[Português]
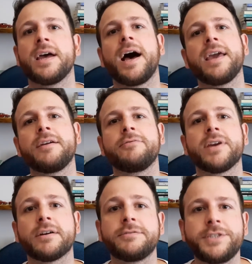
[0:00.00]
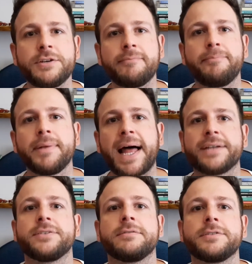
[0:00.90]
Aí eu vi que eu tinha um
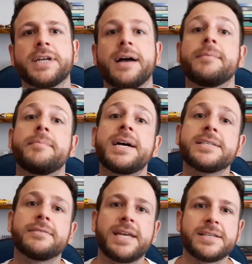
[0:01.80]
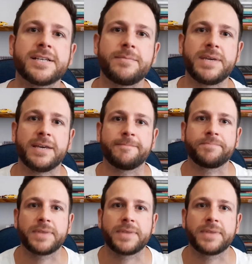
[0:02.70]
Platinum já, mas eu nem sabia.